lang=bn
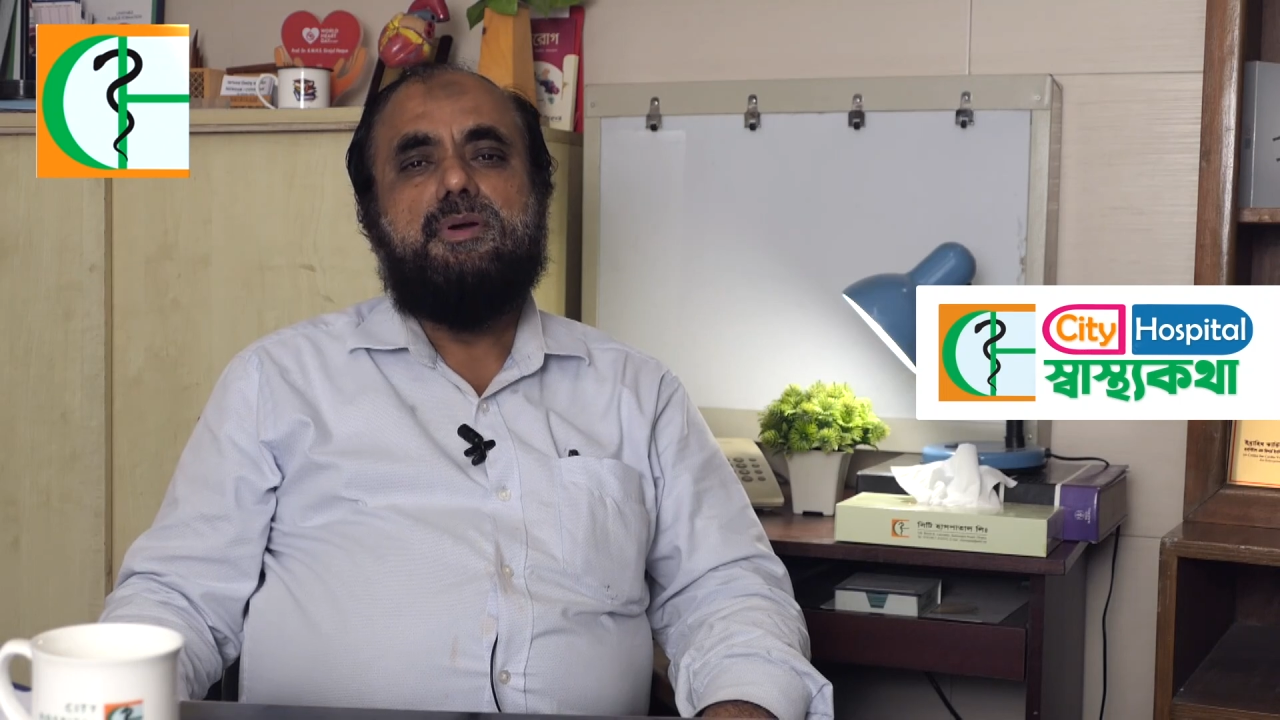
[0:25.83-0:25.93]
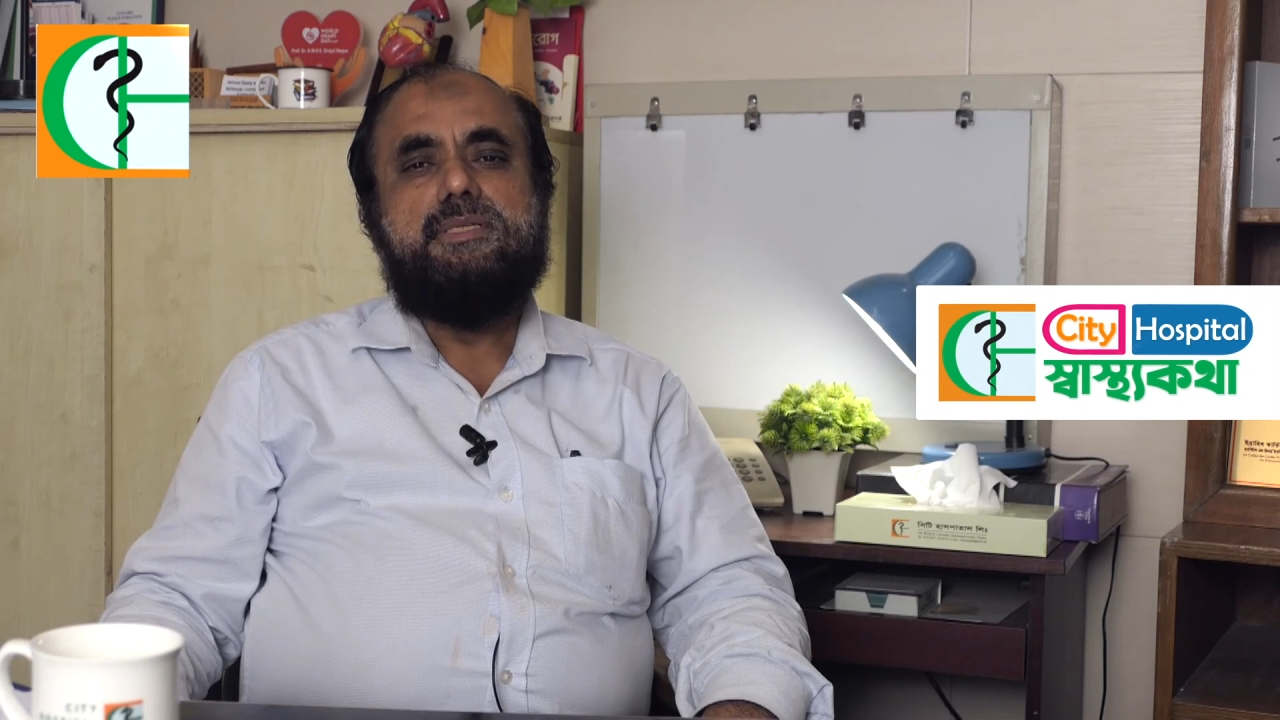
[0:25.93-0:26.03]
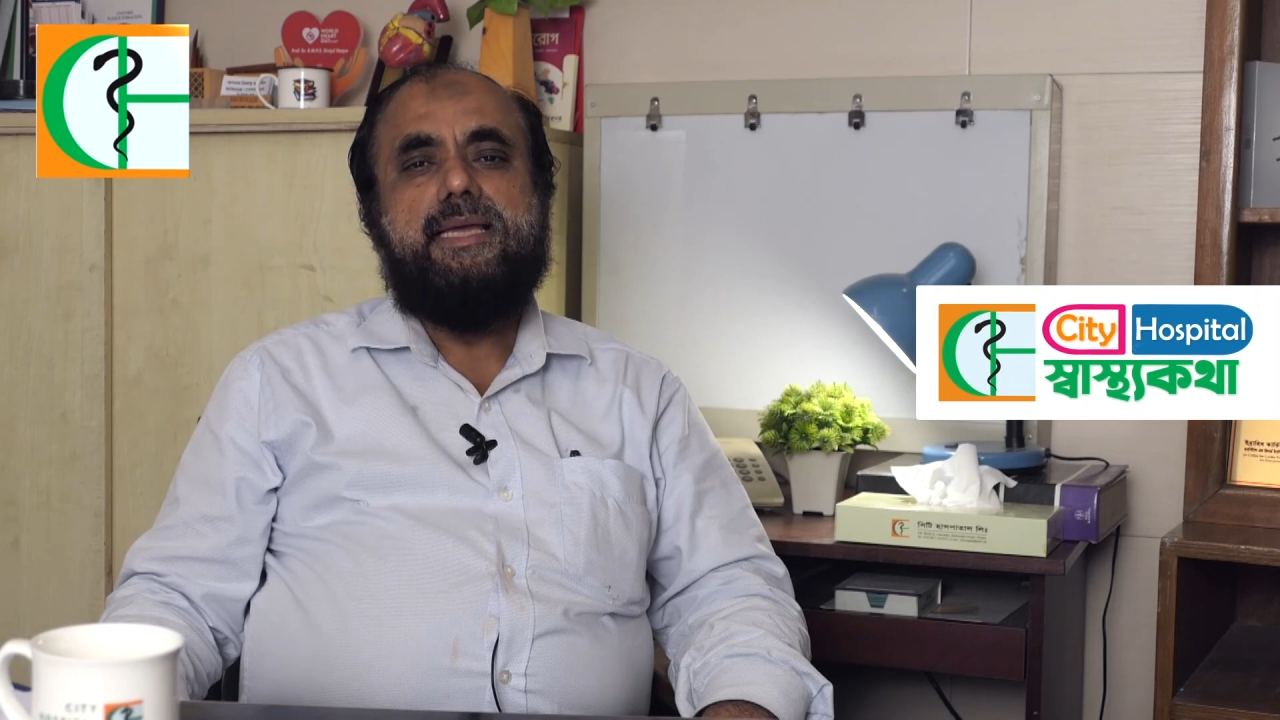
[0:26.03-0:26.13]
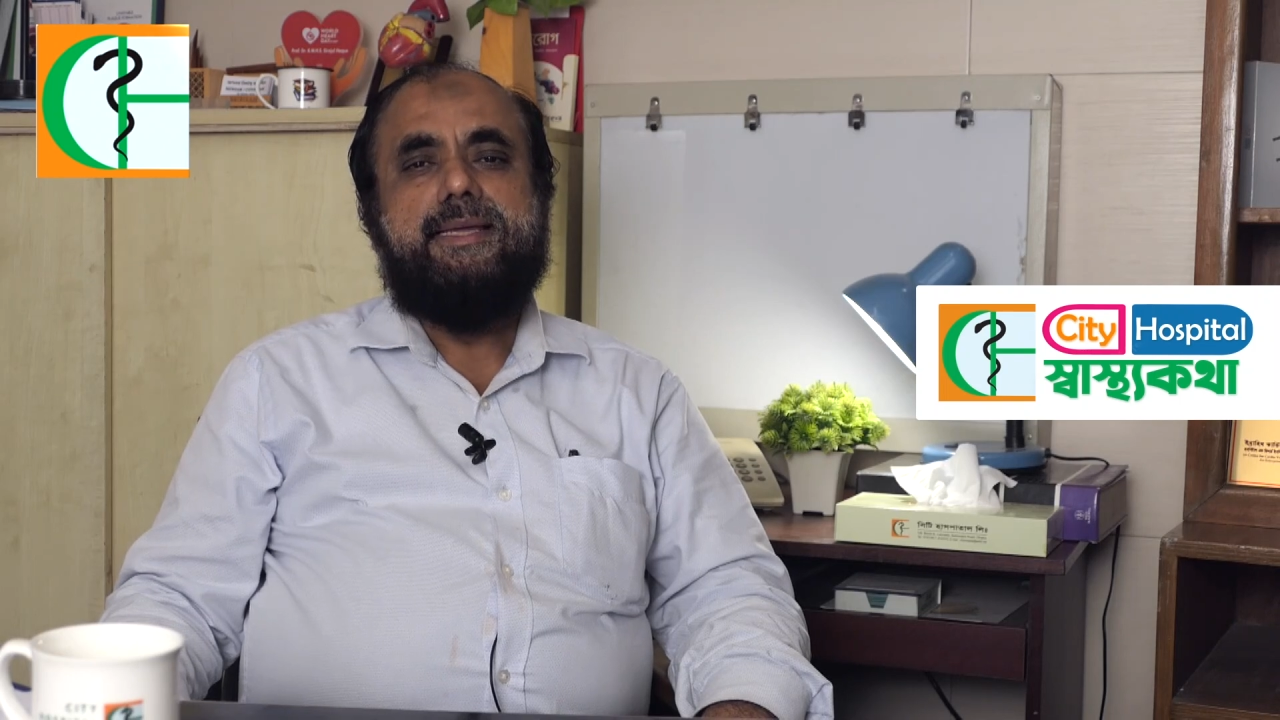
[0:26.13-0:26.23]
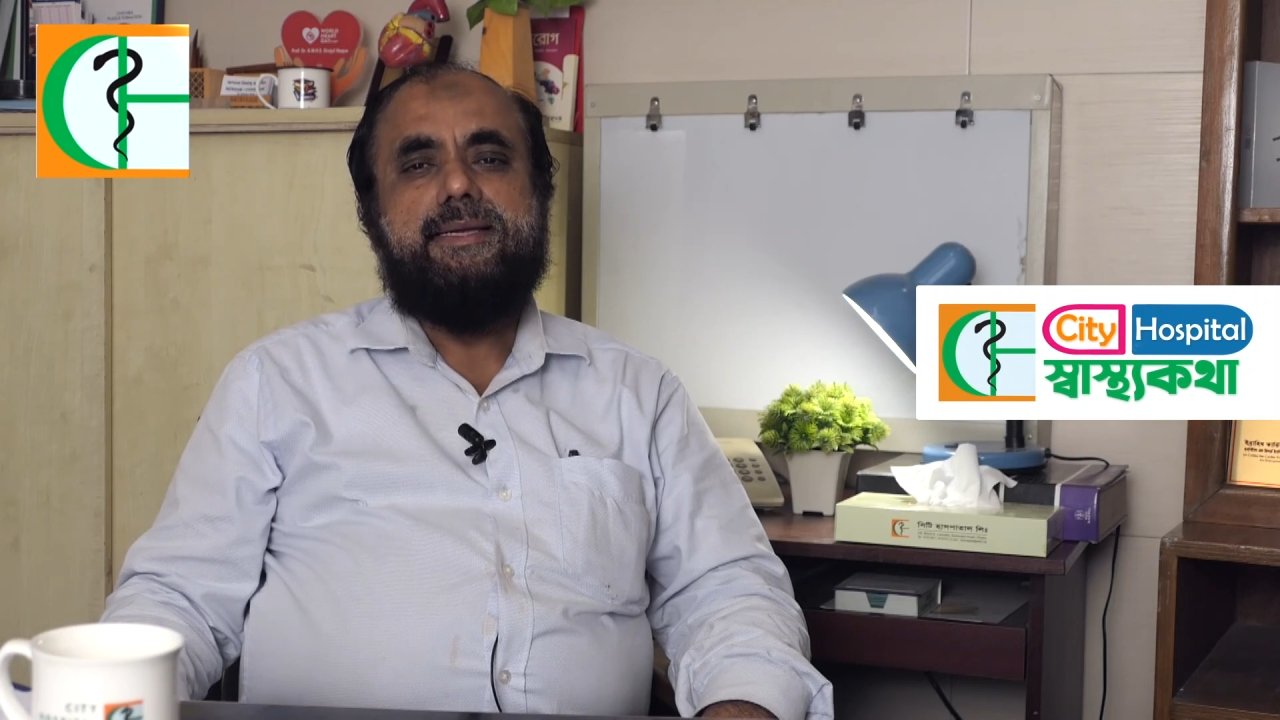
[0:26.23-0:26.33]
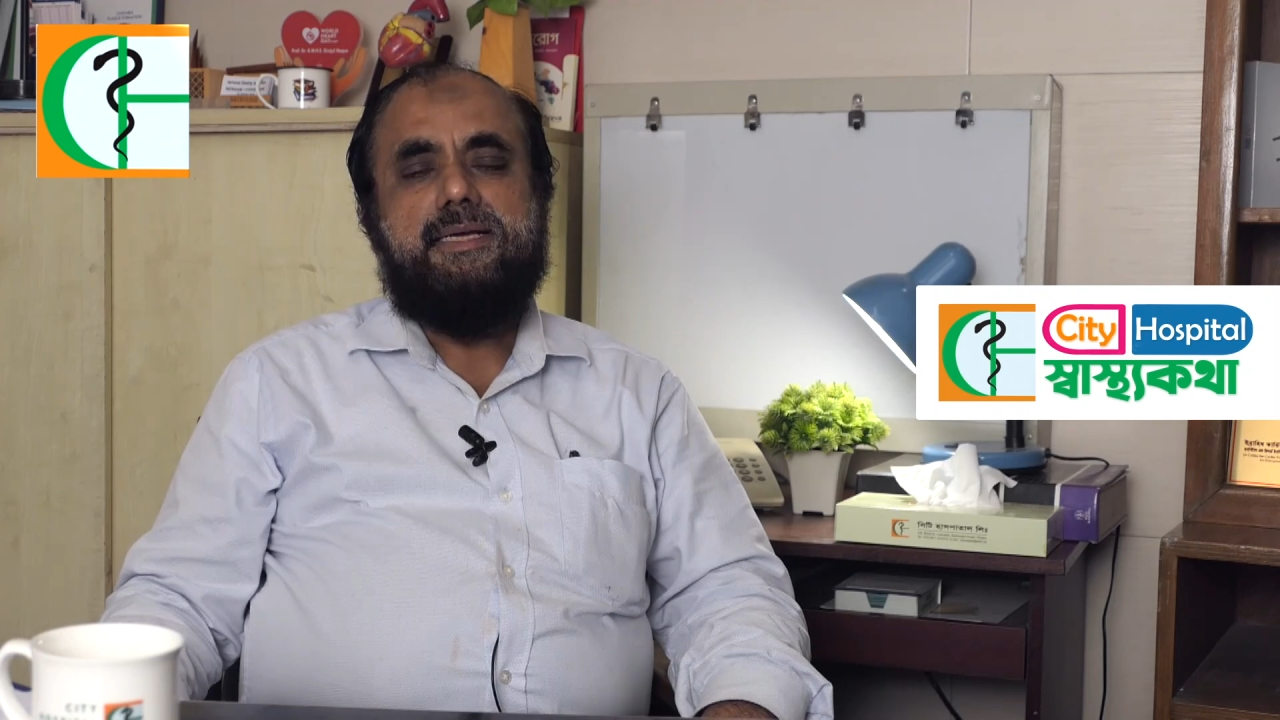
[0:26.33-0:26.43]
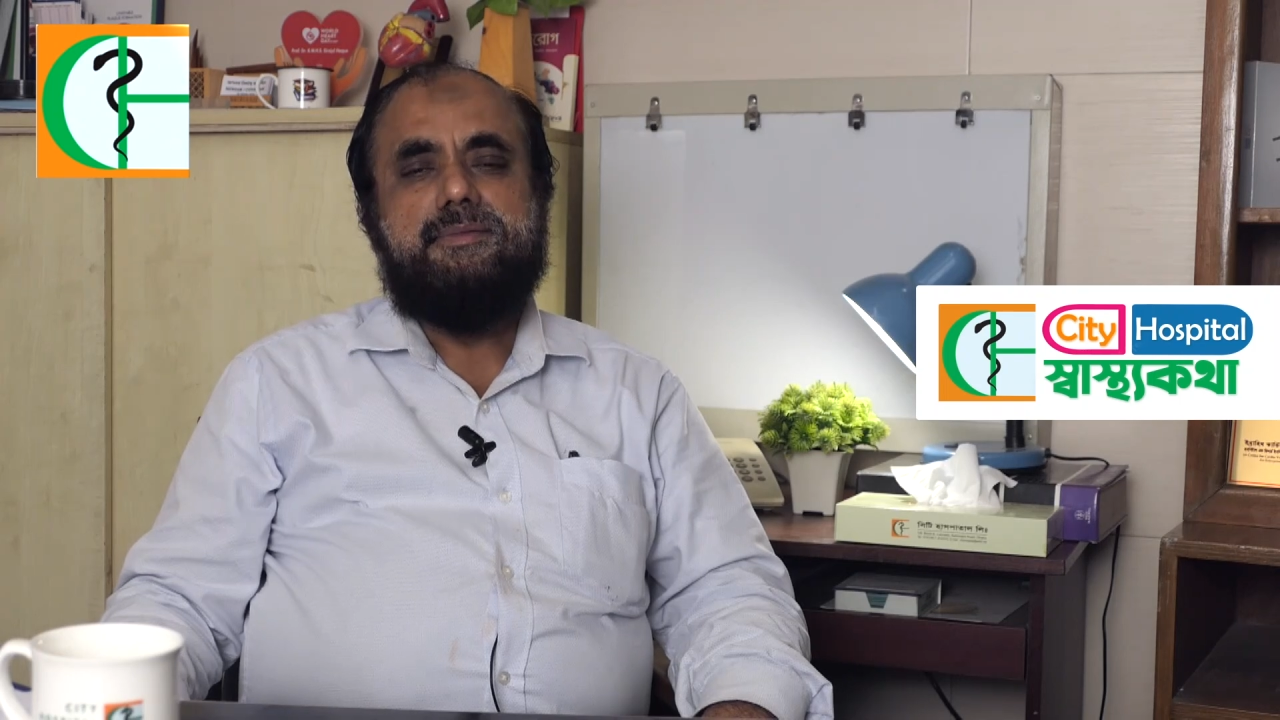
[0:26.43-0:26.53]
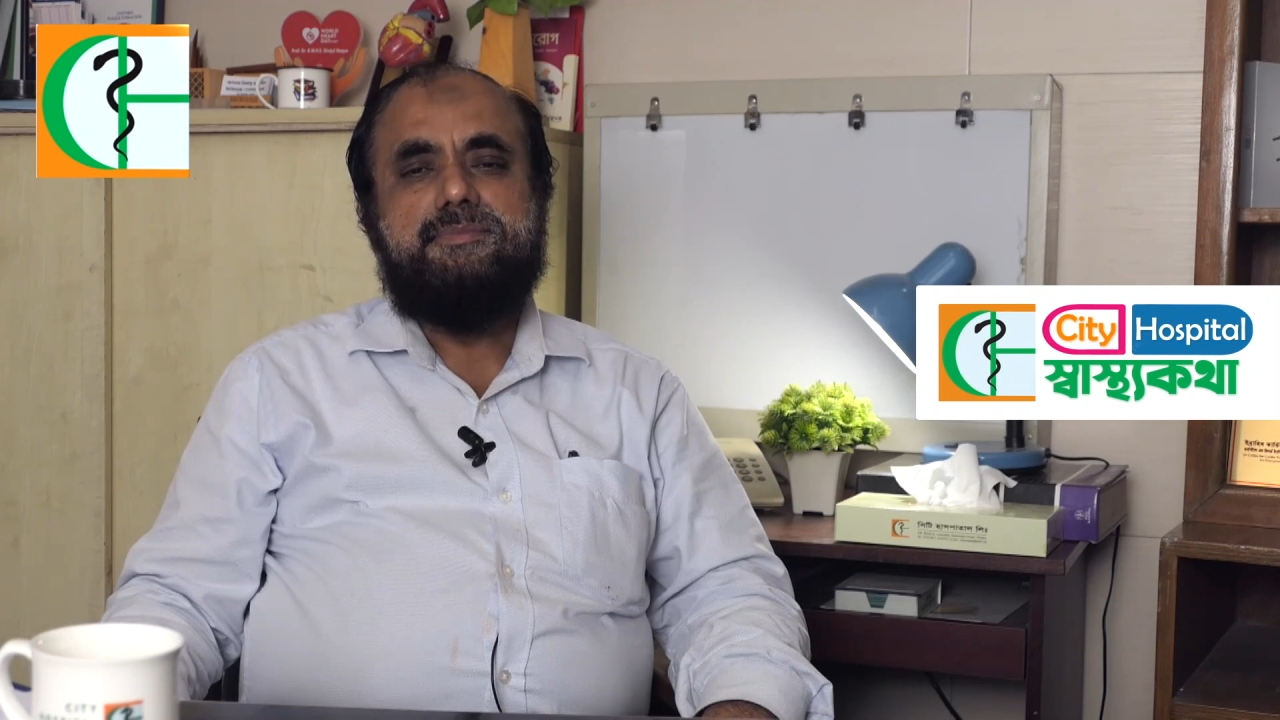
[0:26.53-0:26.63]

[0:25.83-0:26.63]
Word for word: পাওয়া যায় না